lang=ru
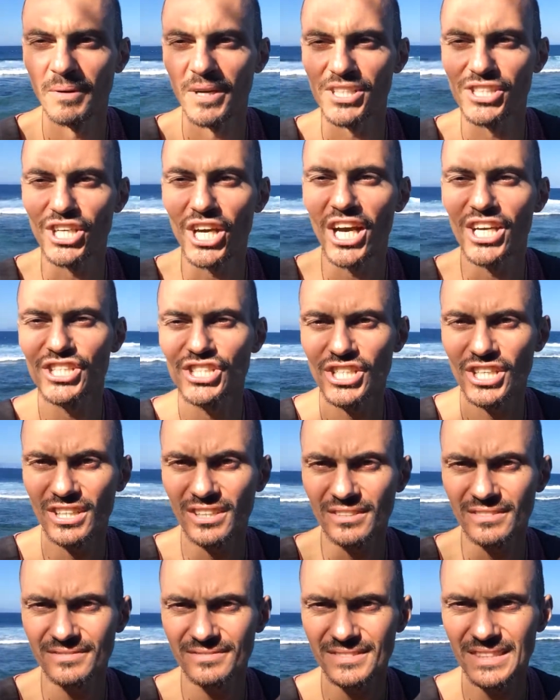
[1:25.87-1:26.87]
почаще
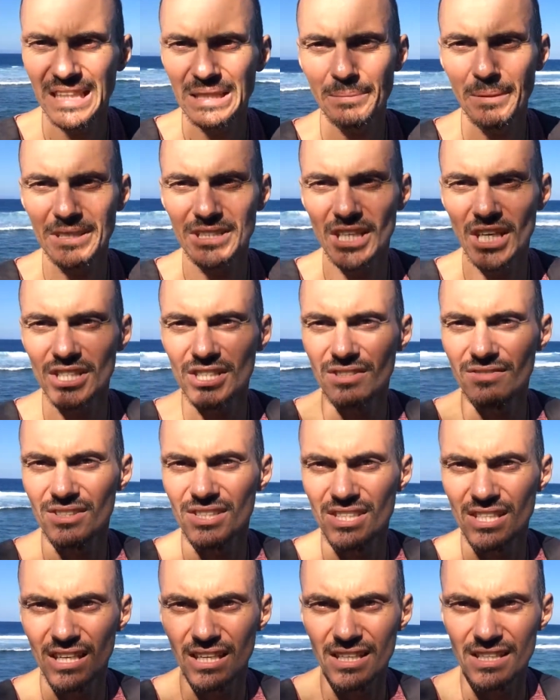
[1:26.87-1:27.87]
и почаще
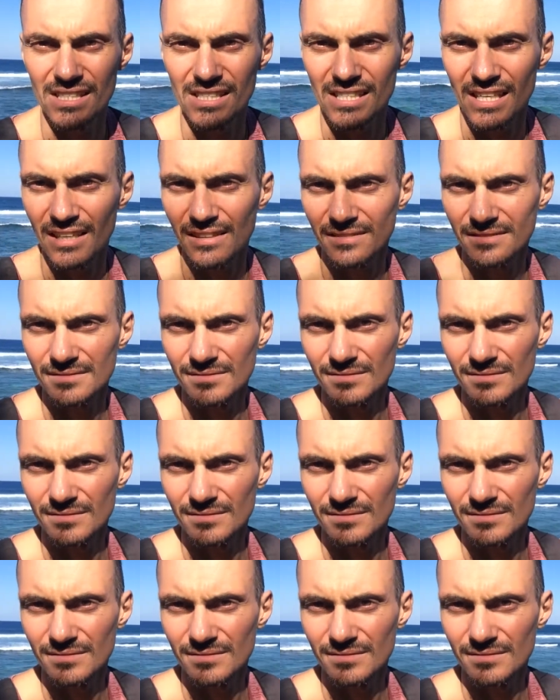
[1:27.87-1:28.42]
веселиться.